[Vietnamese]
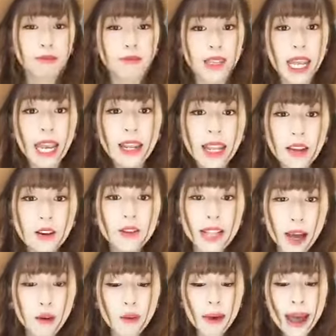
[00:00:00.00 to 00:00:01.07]
size S eo
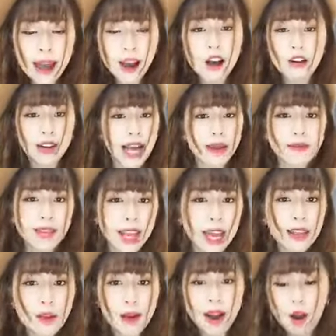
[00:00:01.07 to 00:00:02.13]
6 bà có một cái size
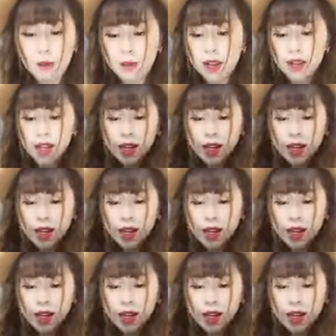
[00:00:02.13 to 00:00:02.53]
S cho bà Ngọc Bích